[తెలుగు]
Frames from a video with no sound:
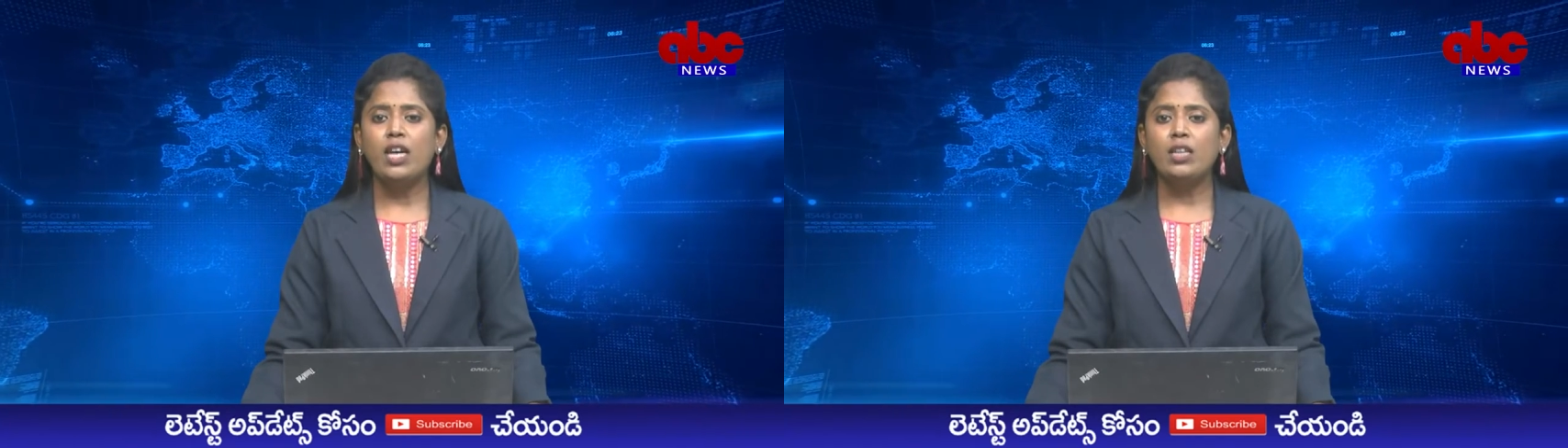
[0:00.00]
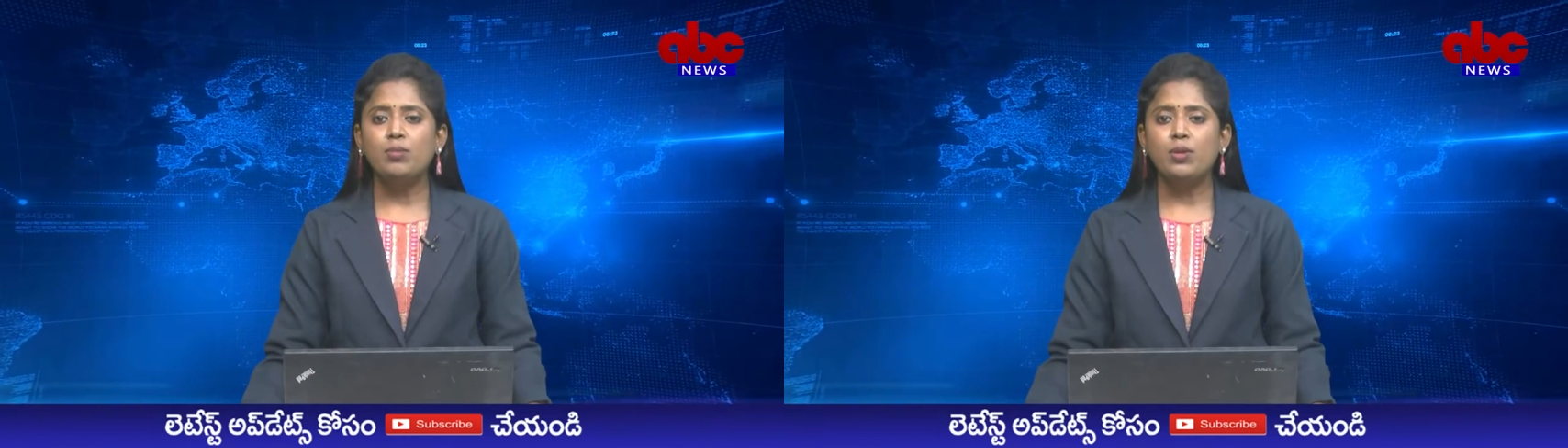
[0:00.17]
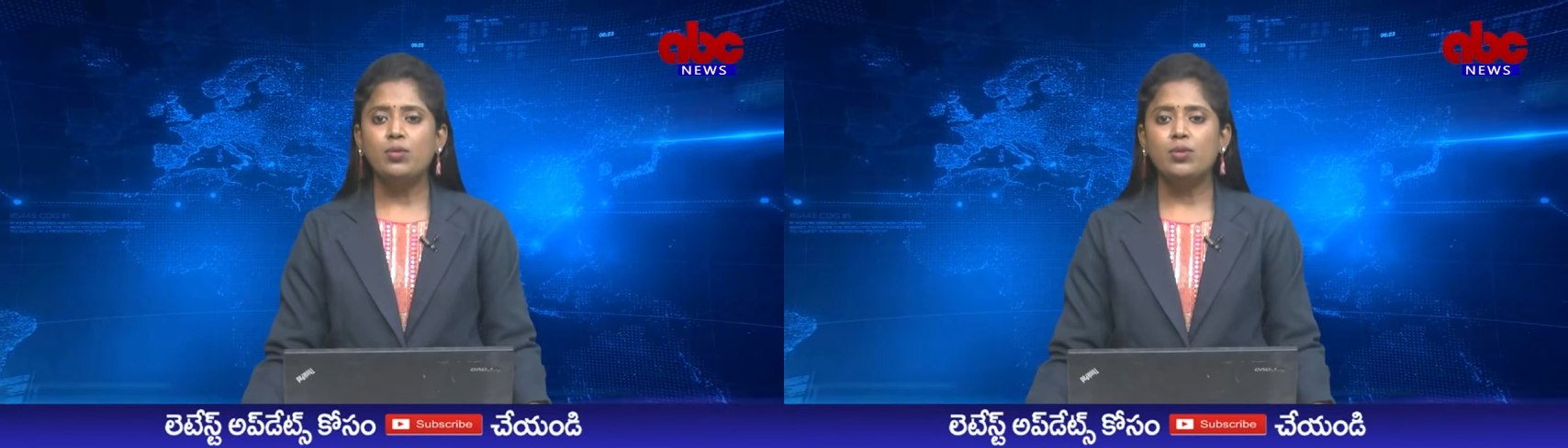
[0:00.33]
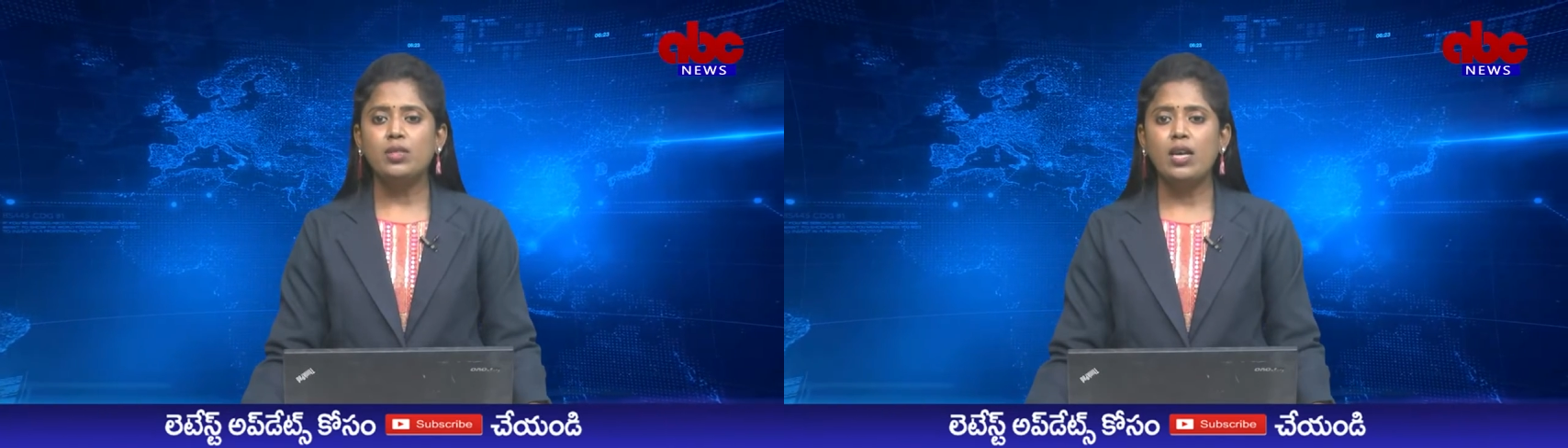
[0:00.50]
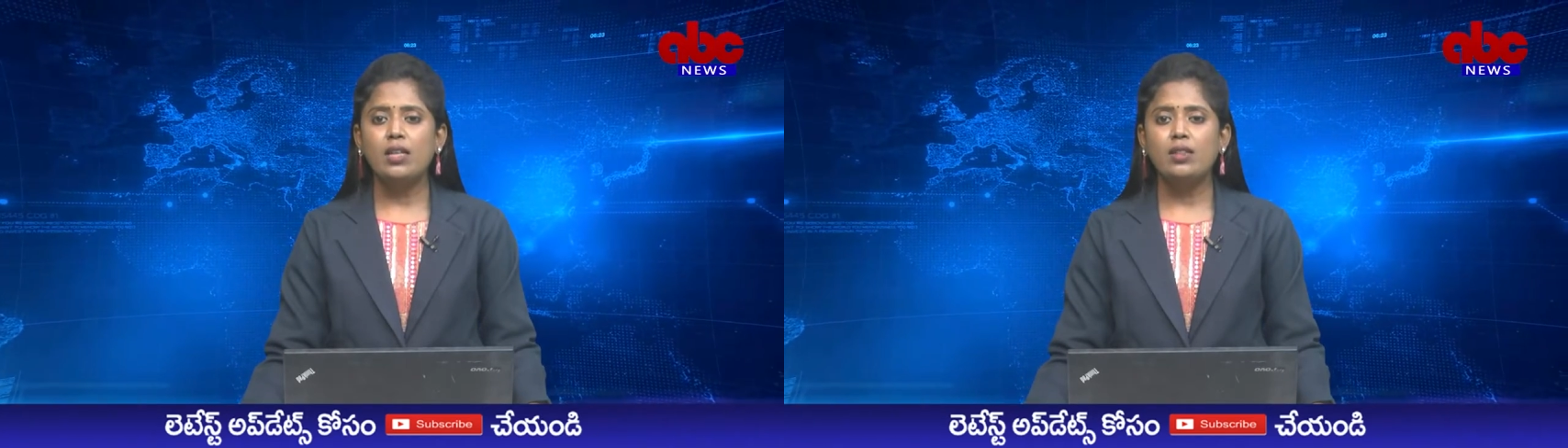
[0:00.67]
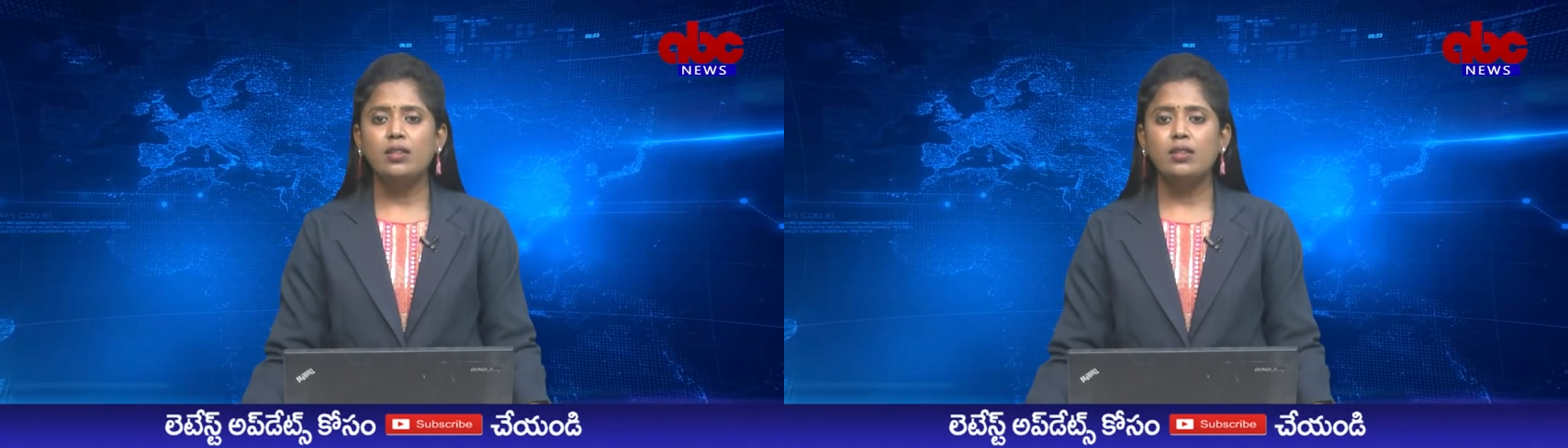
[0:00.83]
ఆత్మకు
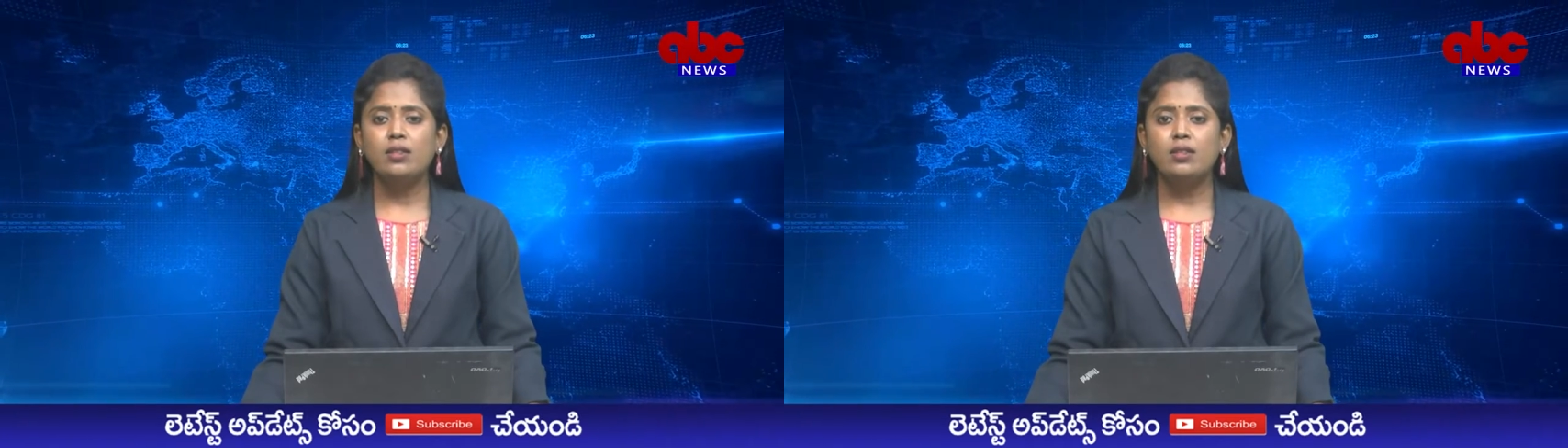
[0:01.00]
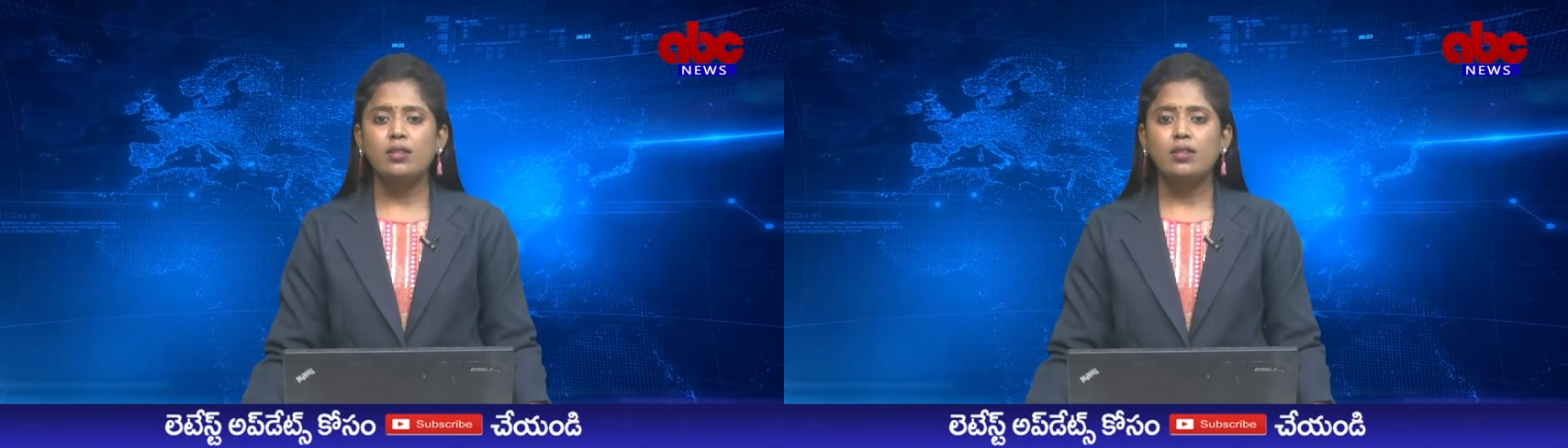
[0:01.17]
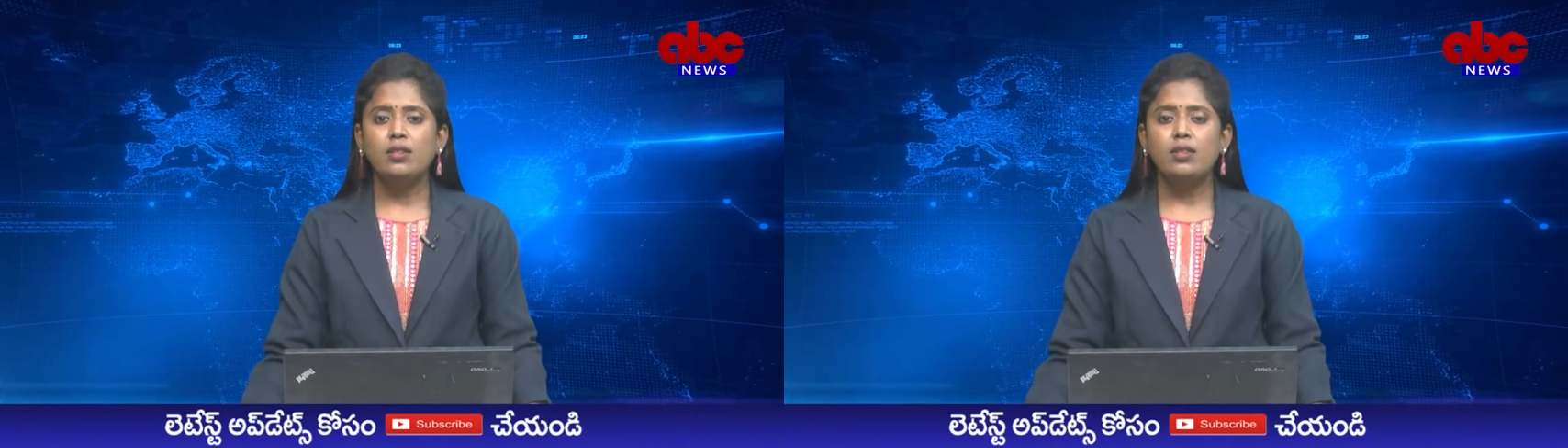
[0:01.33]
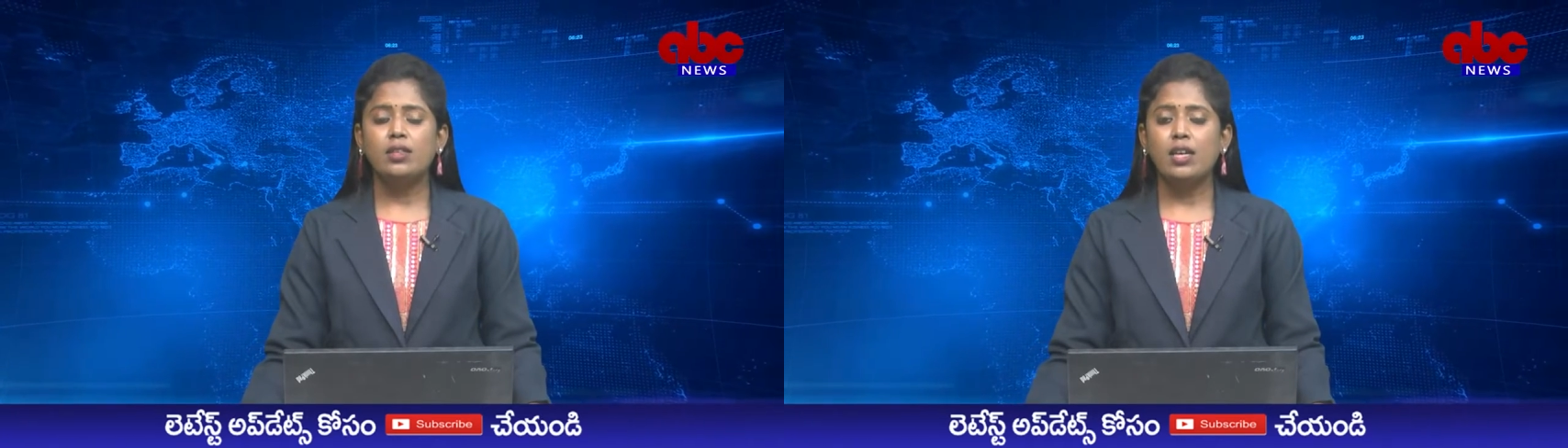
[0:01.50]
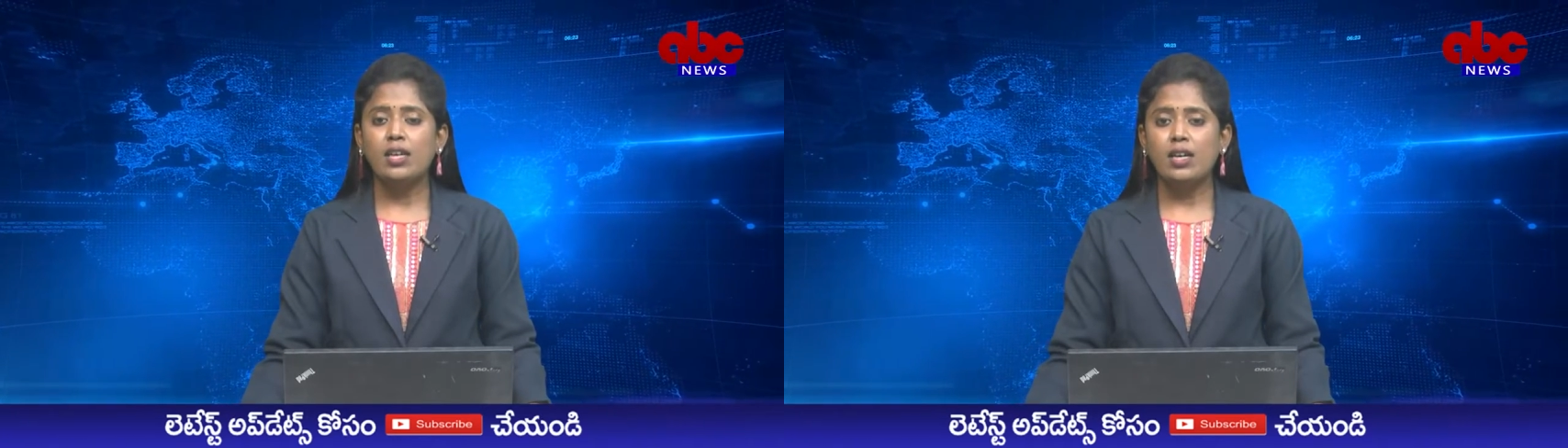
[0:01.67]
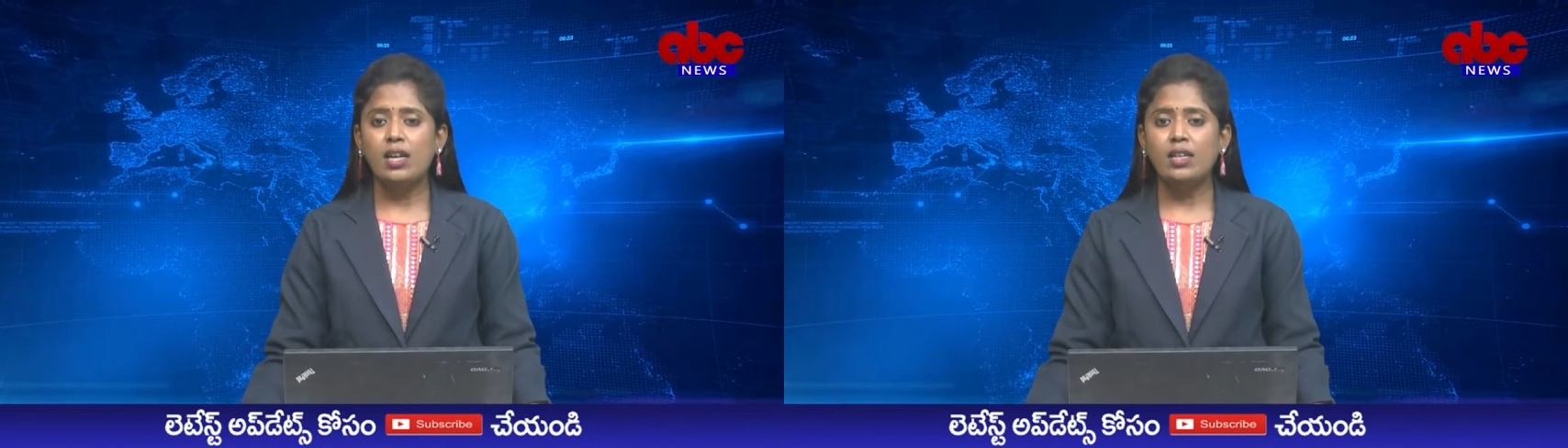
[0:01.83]
శాంతి
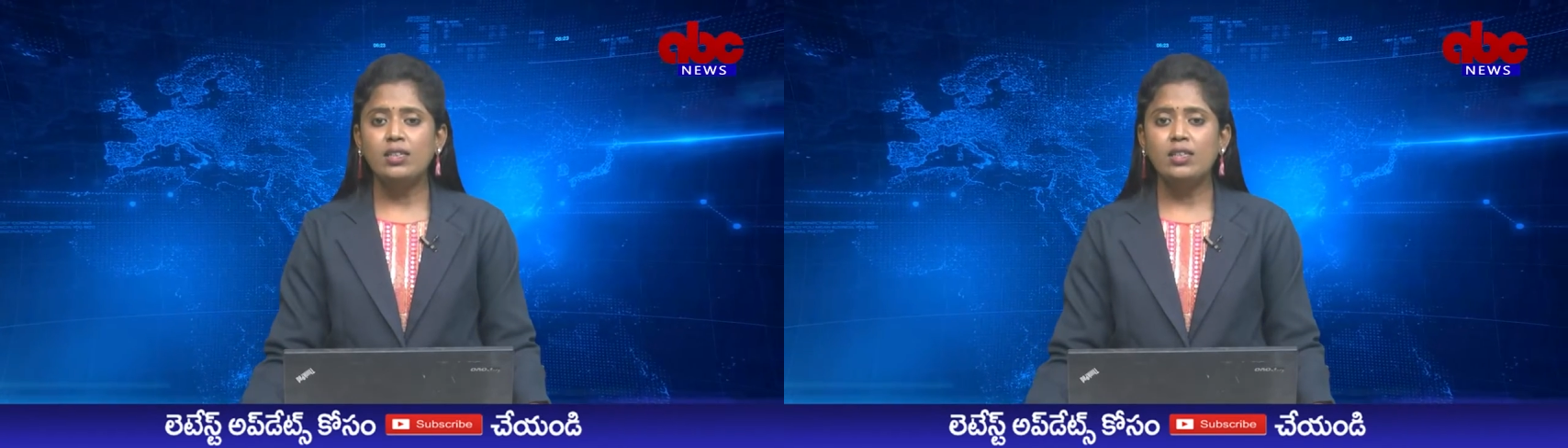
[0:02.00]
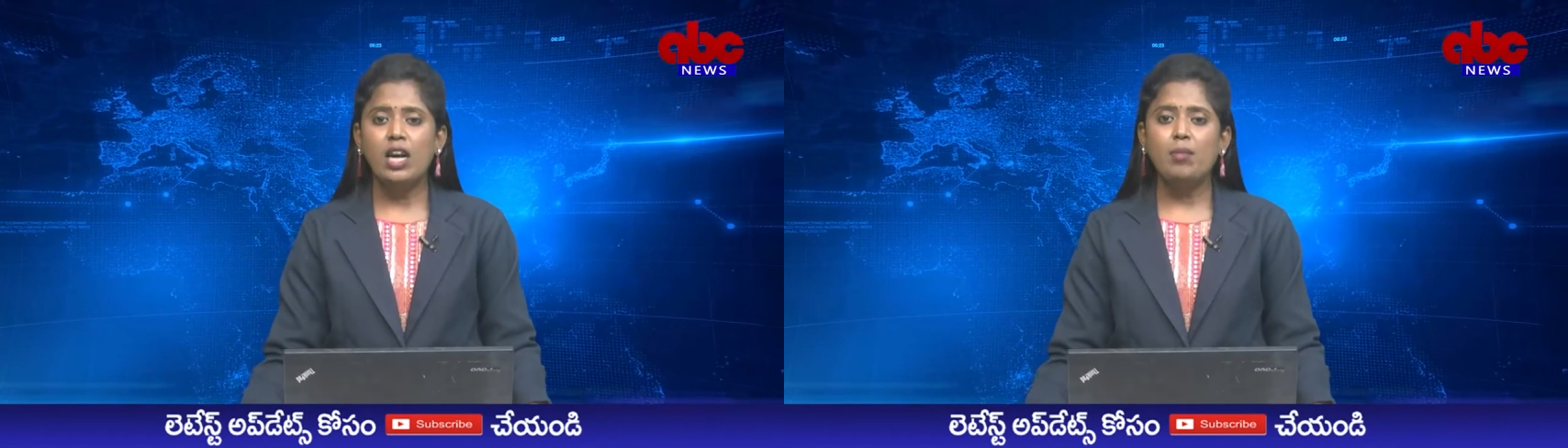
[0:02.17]
కలగాలని